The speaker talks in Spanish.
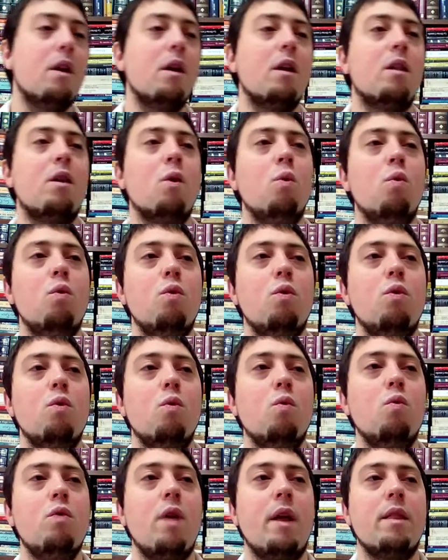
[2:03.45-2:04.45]
este,
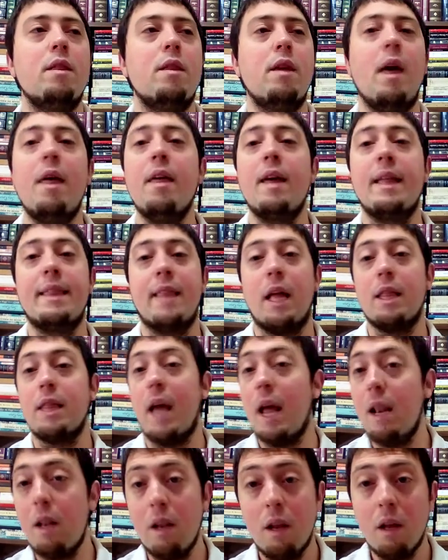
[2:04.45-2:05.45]
una entidad
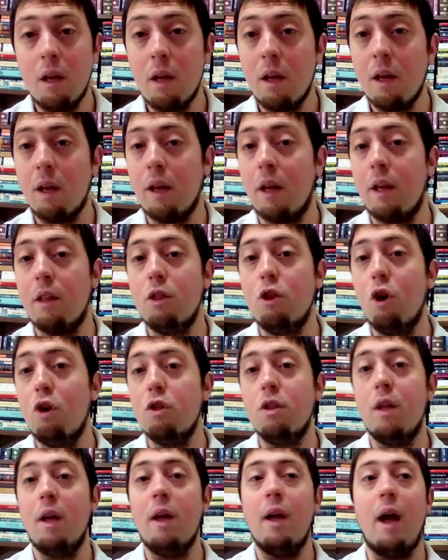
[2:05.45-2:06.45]
estatal en
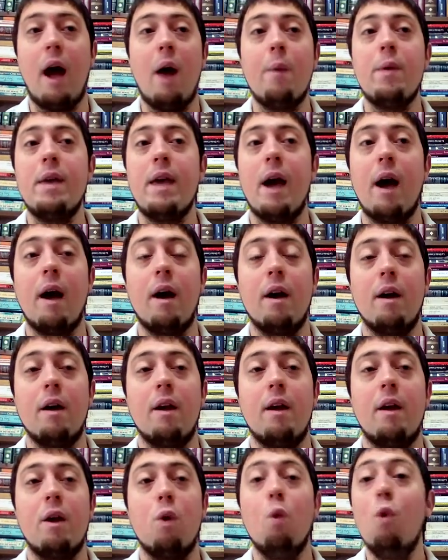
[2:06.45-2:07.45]
donde había
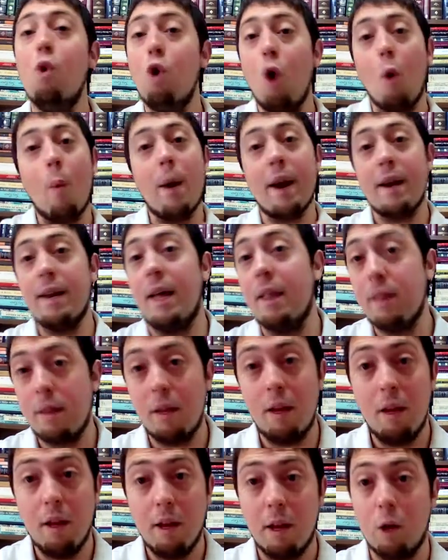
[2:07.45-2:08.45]
eh, un
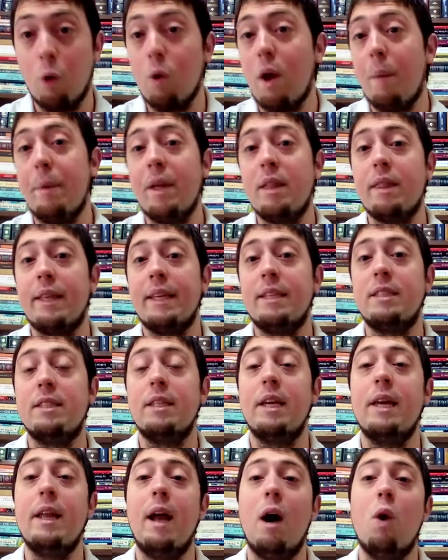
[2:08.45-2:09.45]
gobernante, que obviamente
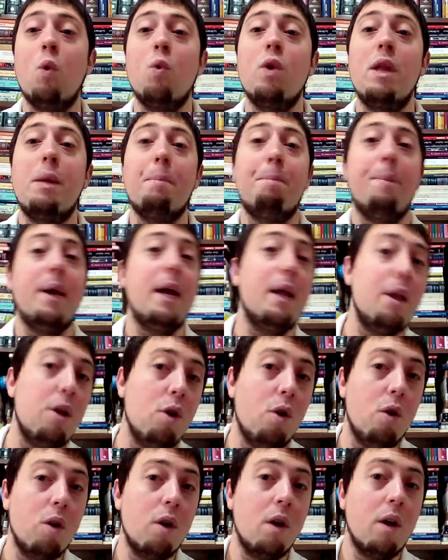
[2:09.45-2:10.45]
si era un
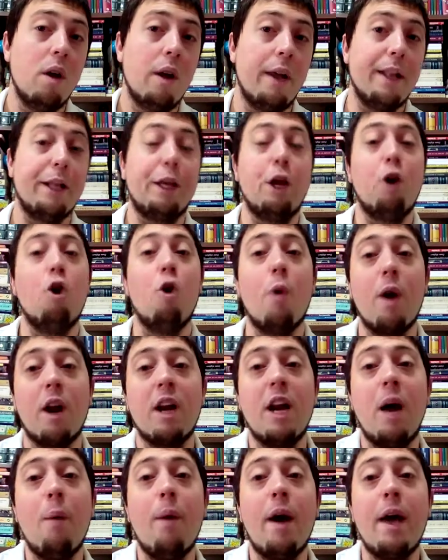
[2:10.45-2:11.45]
imperio, el que
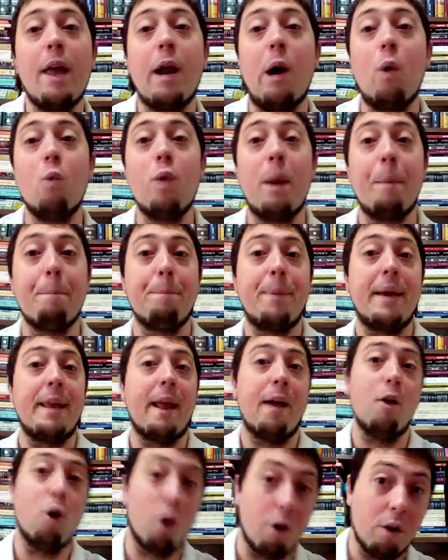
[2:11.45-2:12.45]
gobernaba era un
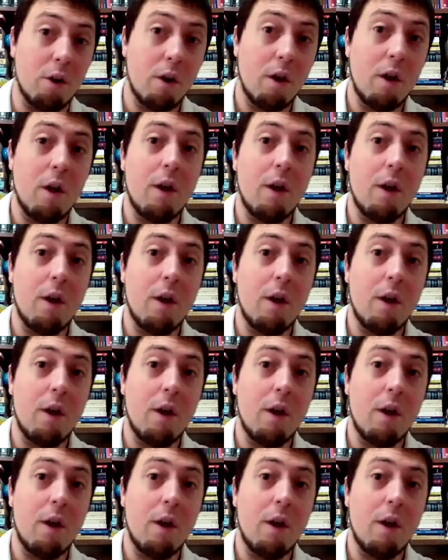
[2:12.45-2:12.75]
emperador.